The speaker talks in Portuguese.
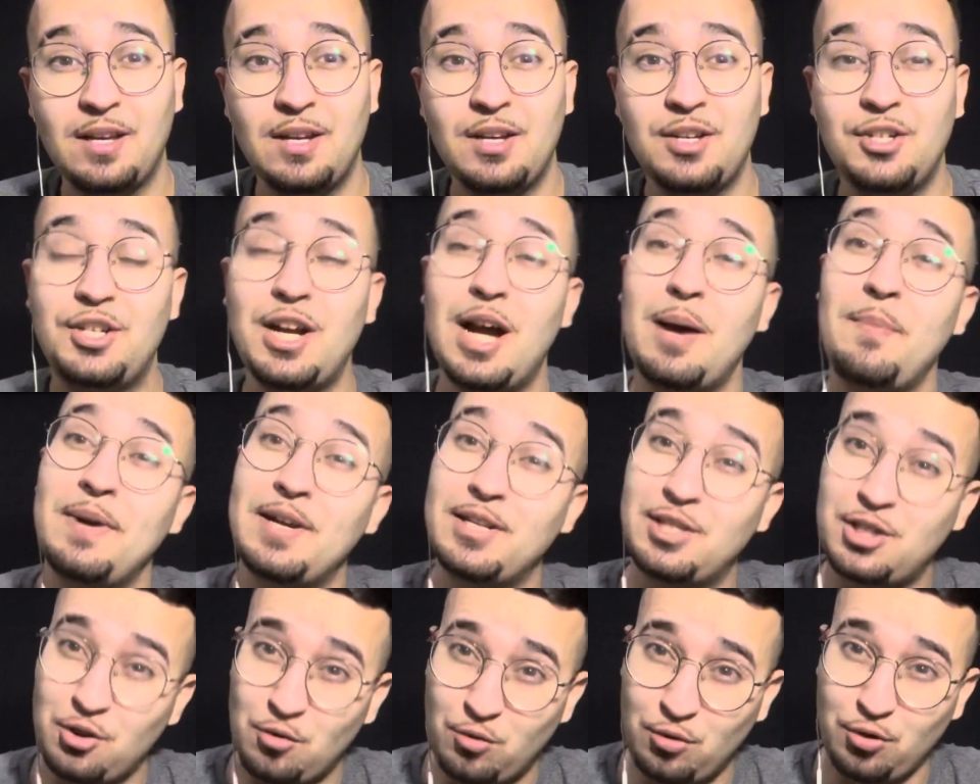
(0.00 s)
Já a minha
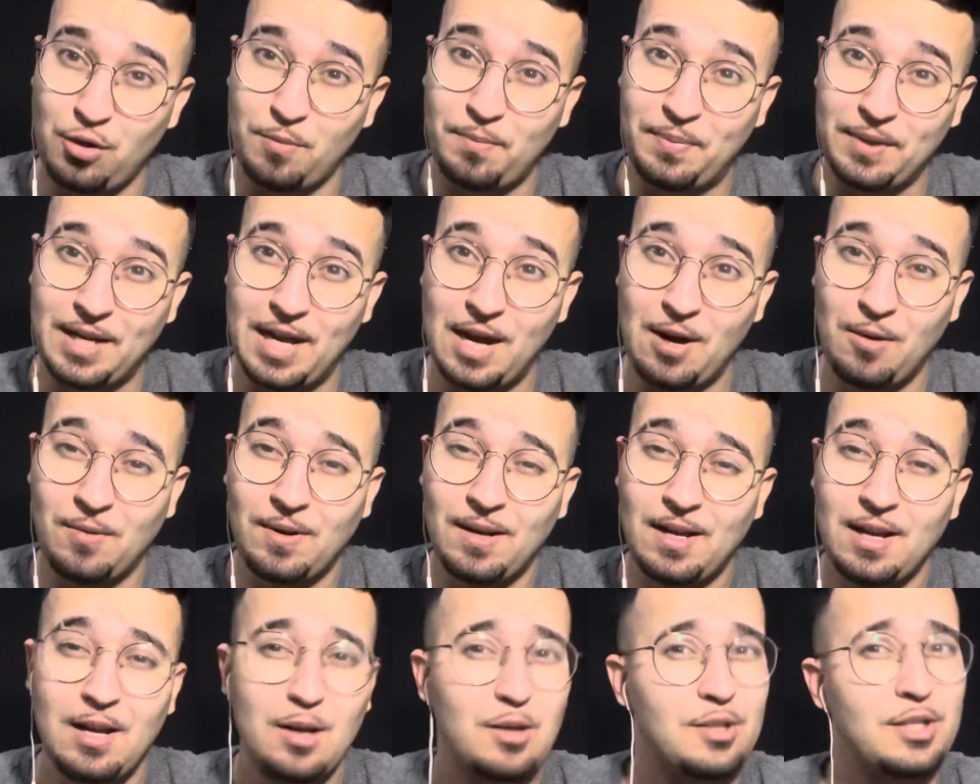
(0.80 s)
segunda opinião,
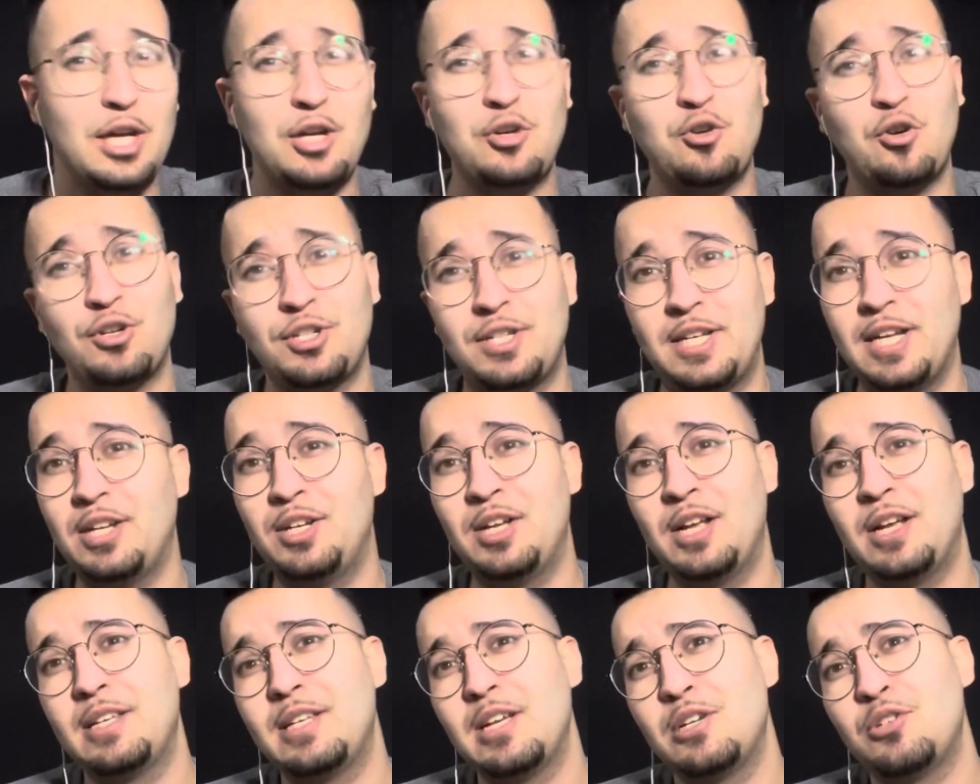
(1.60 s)
Sérgio Rossetti
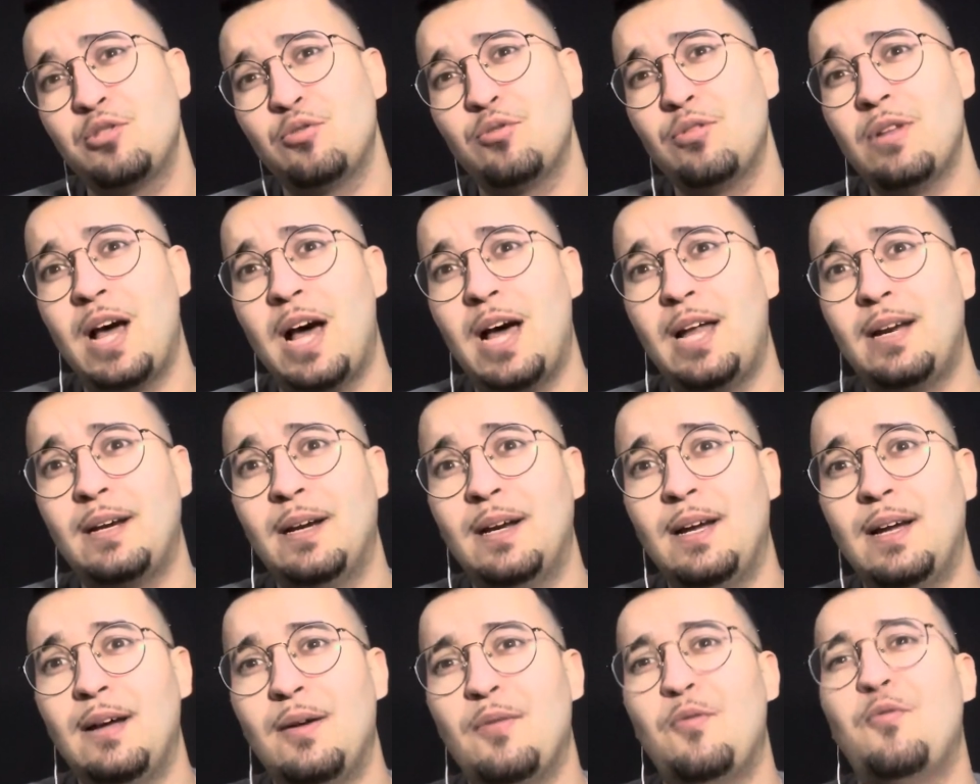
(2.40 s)
tem que ser titular
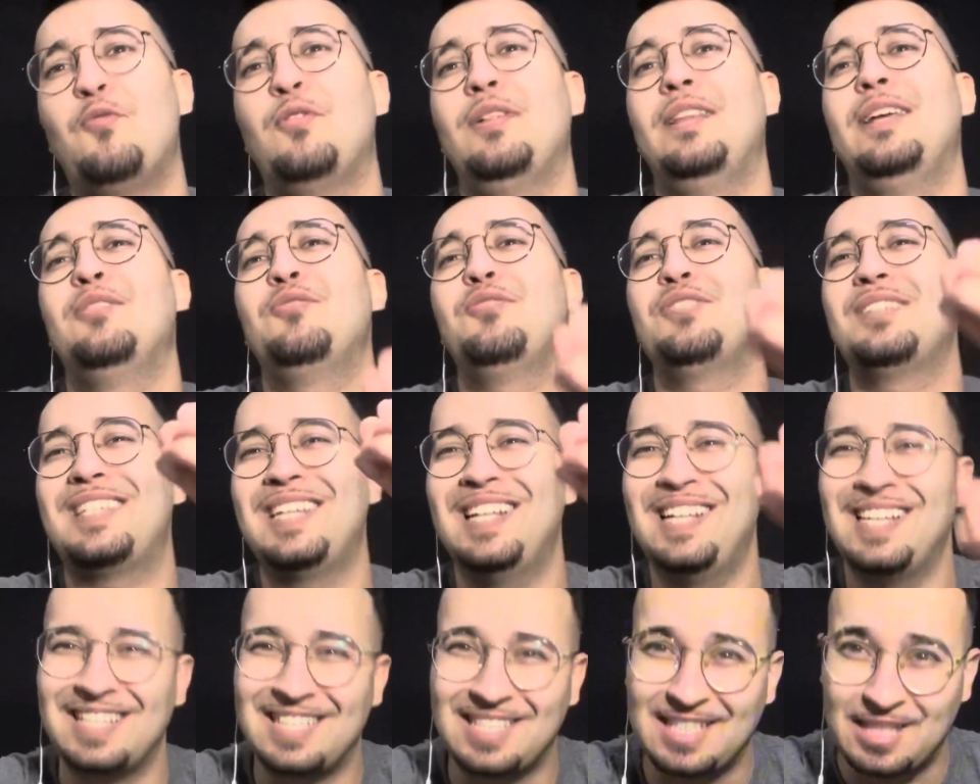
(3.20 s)
um goleiro de
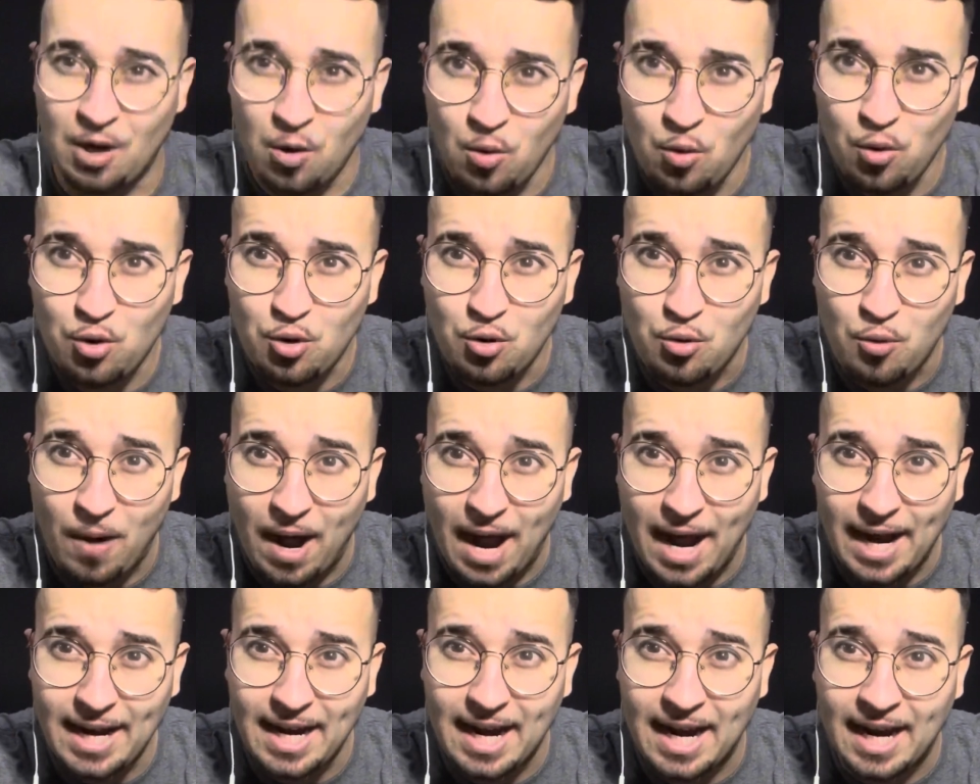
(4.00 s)
seleção
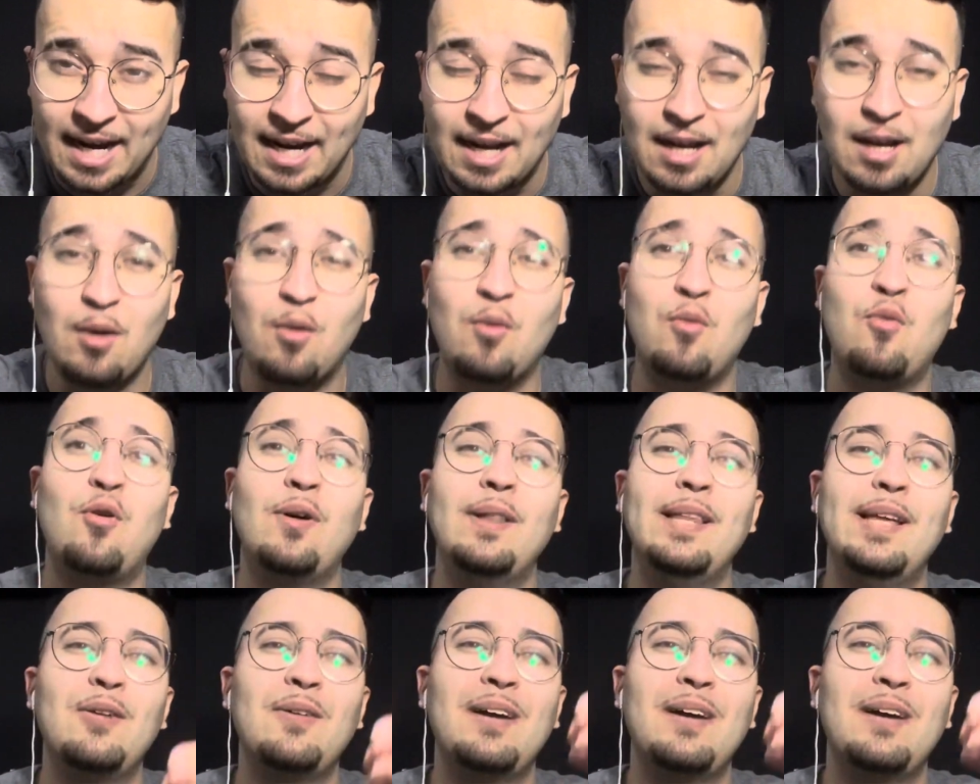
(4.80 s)
uruguaia, um goleiro